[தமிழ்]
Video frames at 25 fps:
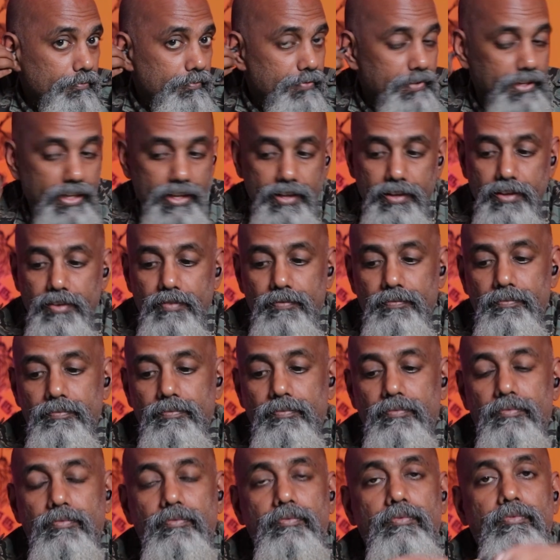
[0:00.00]
இந்த
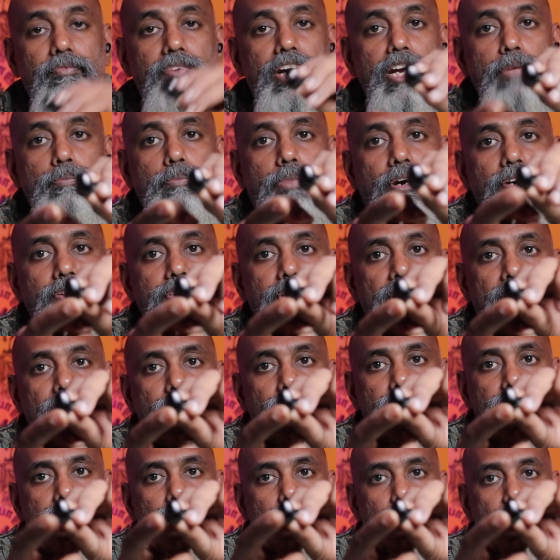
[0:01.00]

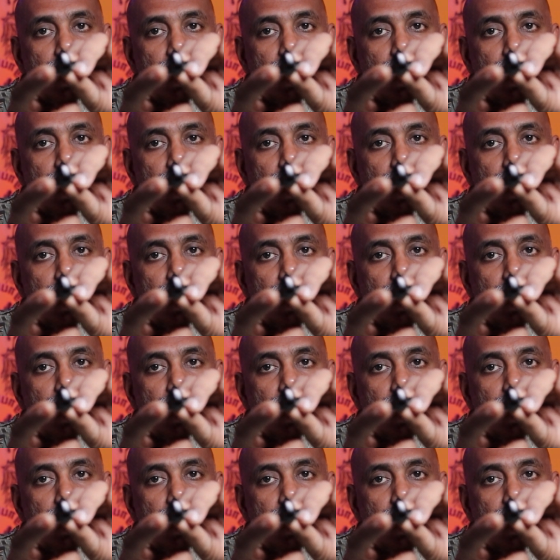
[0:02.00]
வெளிப்பகுதியில் வந்து